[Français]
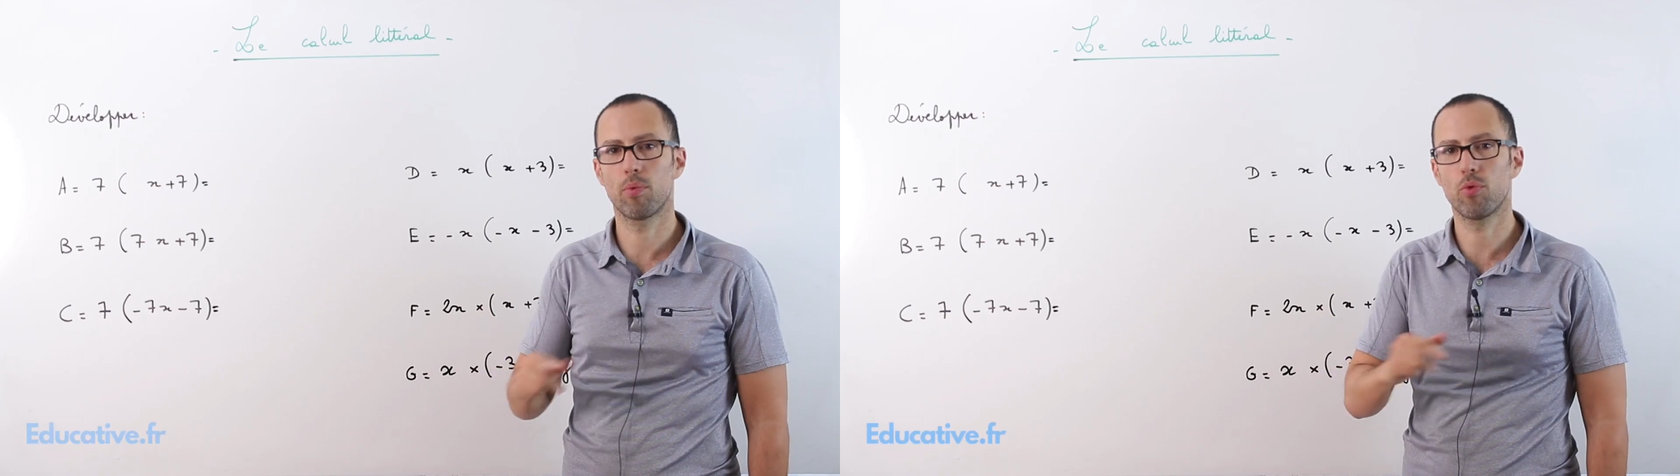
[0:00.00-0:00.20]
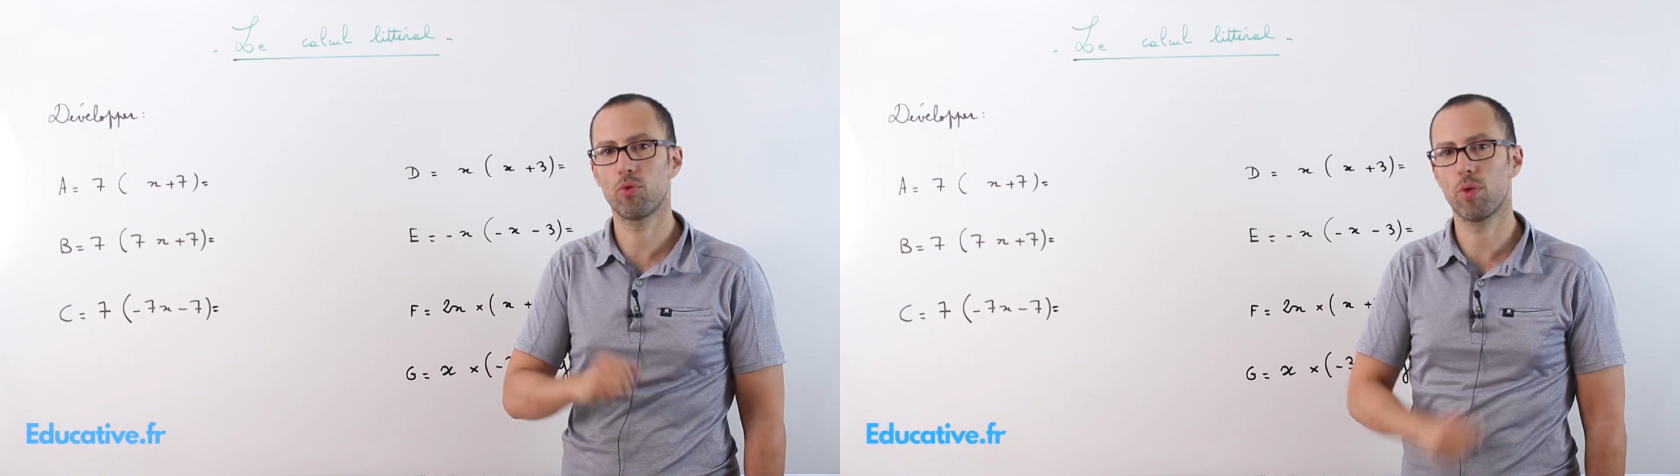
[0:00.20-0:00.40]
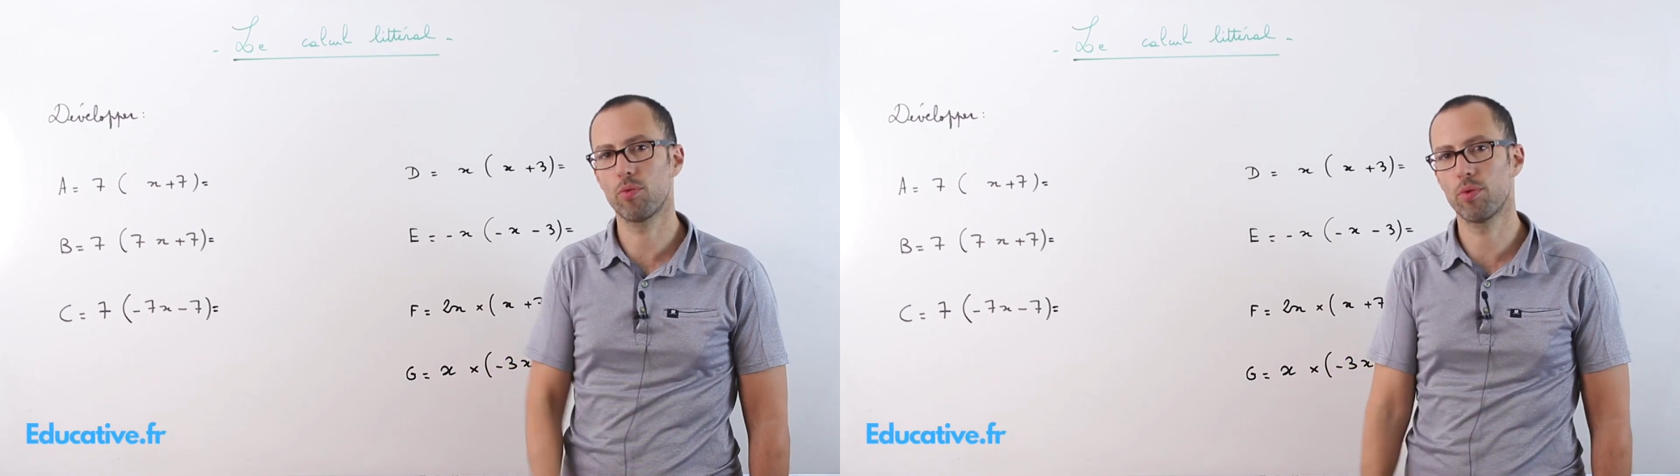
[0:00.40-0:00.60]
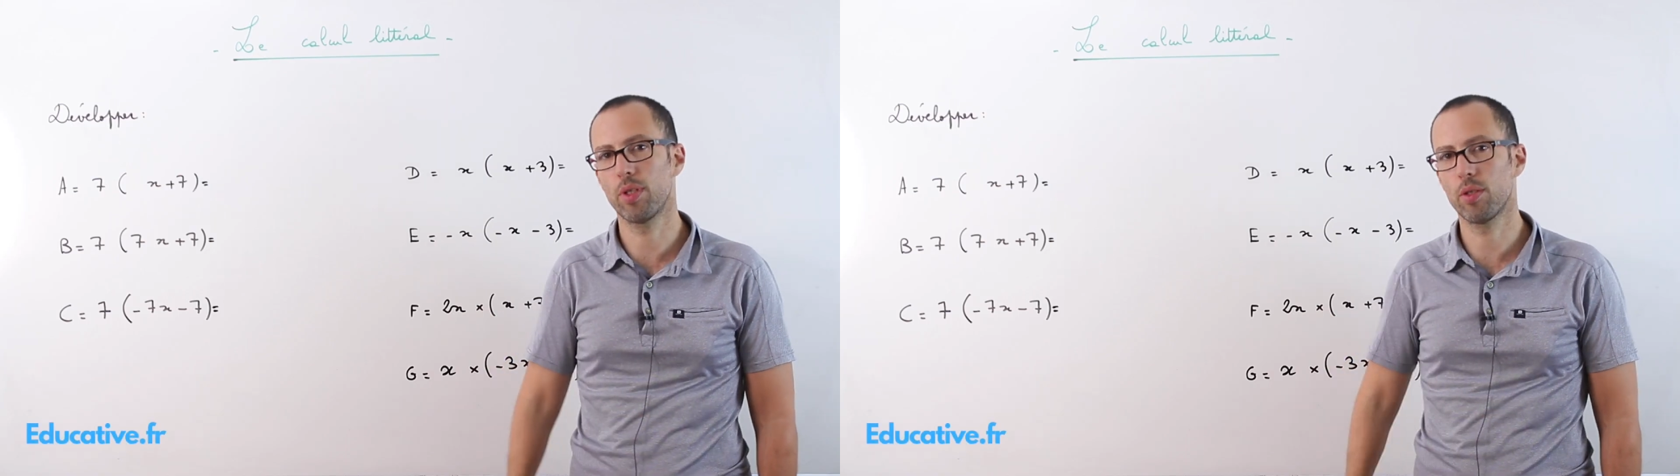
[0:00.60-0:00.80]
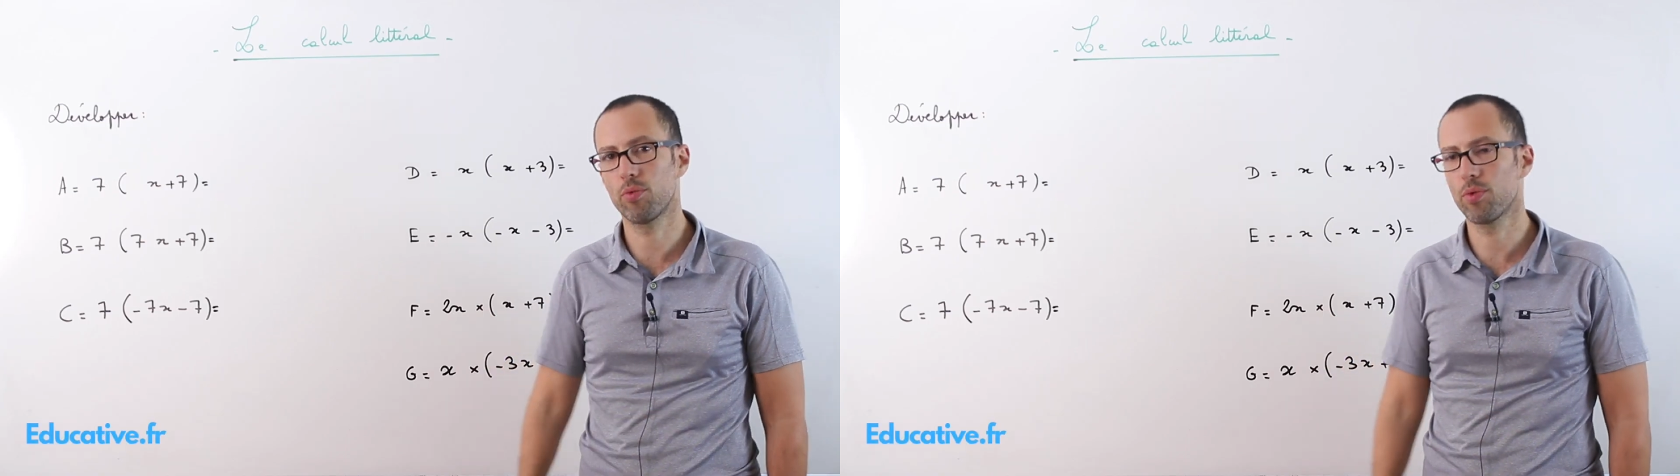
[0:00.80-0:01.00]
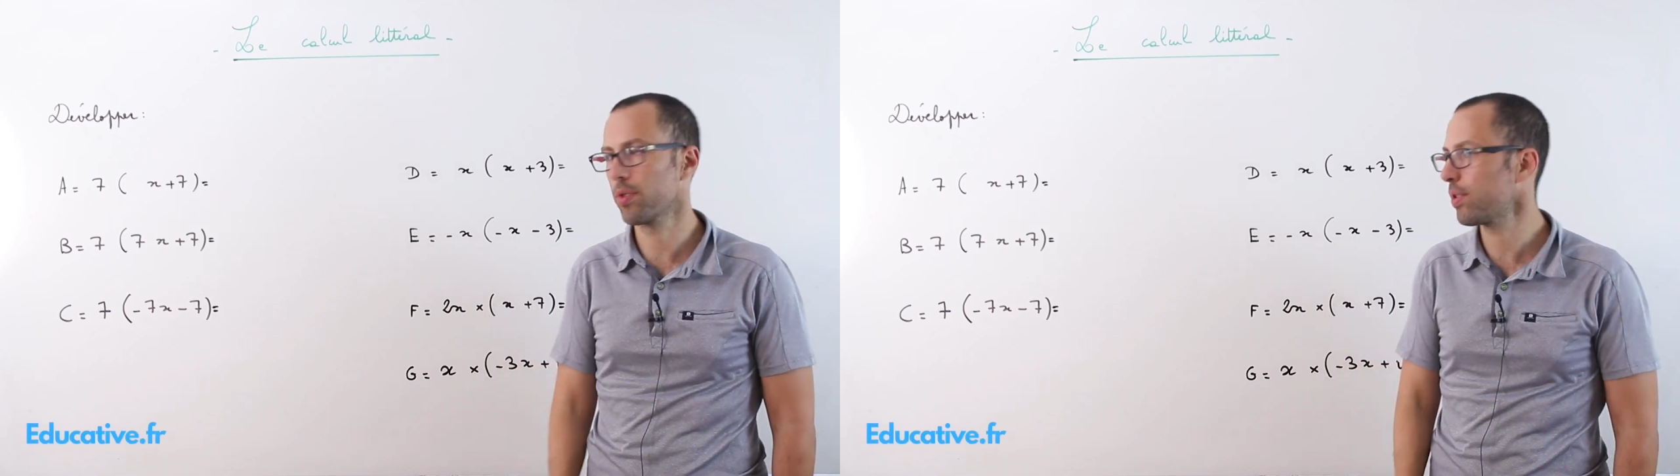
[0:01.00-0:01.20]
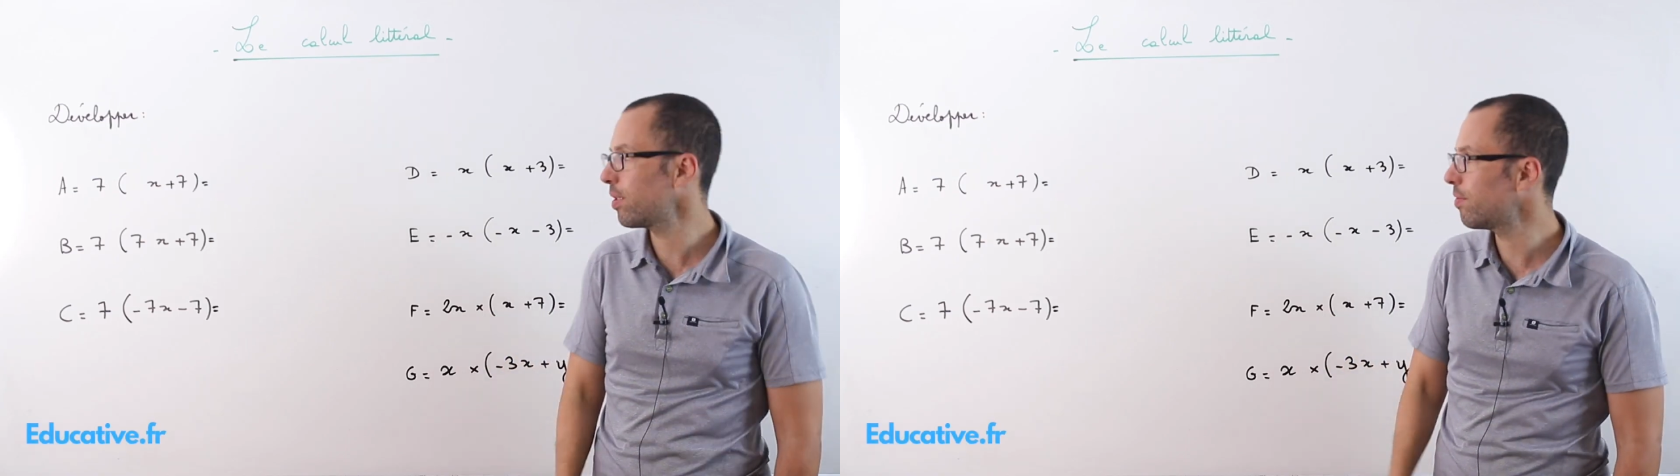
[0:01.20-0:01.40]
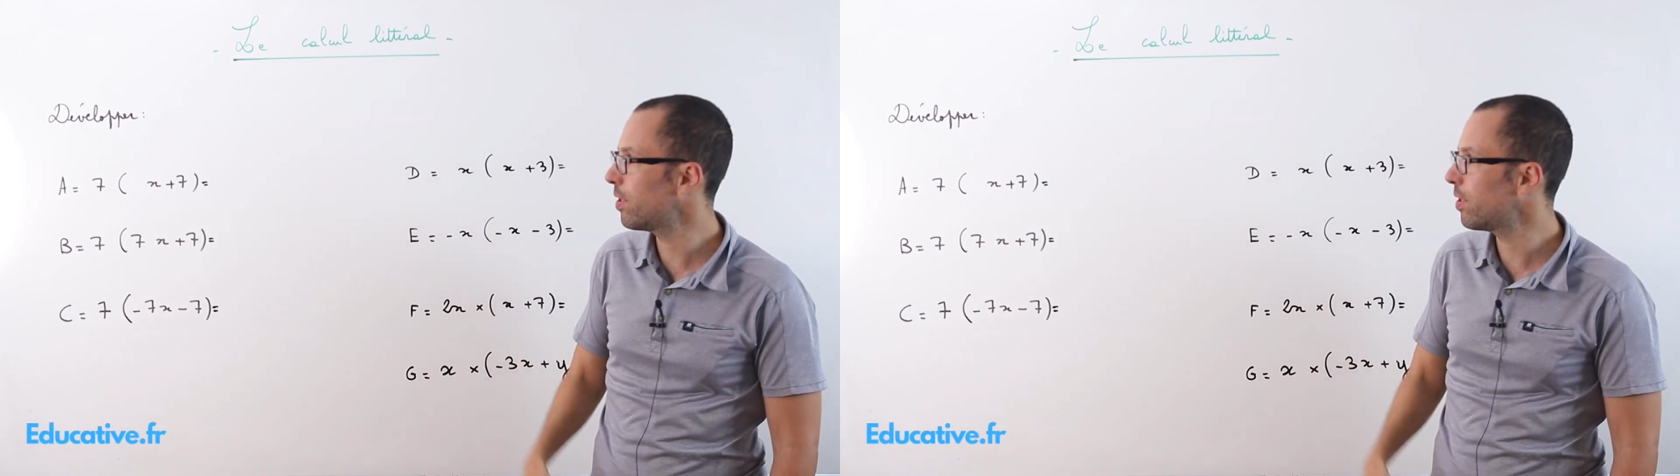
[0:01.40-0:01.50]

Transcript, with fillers: Bonjour à toutes et à tous, dans cette